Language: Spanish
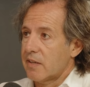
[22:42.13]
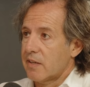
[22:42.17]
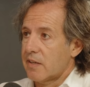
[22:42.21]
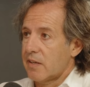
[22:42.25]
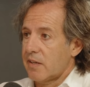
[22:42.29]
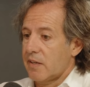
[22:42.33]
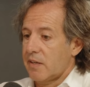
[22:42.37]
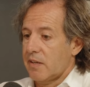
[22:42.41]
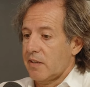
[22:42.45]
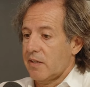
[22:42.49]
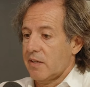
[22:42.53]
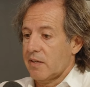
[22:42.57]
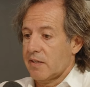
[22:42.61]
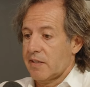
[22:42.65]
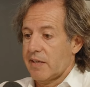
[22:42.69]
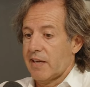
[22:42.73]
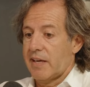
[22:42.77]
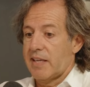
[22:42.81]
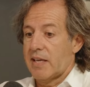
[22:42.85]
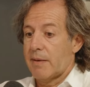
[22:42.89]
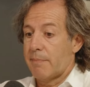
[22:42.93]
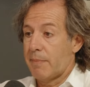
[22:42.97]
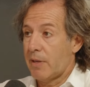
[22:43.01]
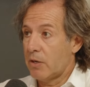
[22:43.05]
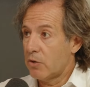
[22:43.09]
que
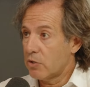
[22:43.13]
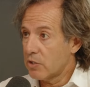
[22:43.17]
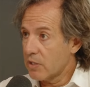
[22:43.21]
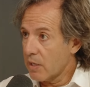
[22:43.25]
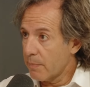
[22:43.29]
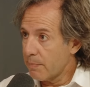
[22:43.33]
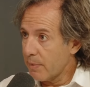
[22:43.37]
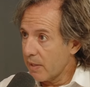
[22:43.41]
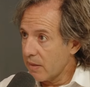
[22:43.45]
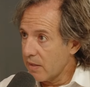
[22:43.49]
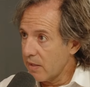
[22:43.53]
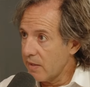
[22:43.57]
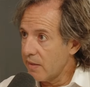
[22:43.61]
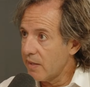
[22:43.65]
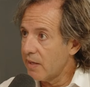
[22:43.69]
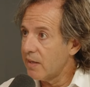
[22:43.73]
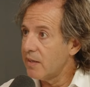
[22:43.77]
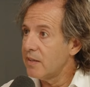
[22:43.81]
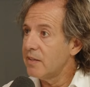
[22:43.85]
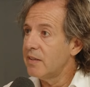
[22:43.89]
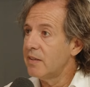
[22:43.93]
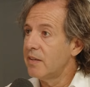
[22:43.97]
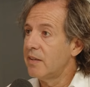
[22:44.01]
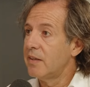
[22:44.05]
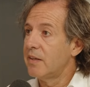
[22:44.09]
haya menos
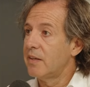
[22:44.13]
capacidad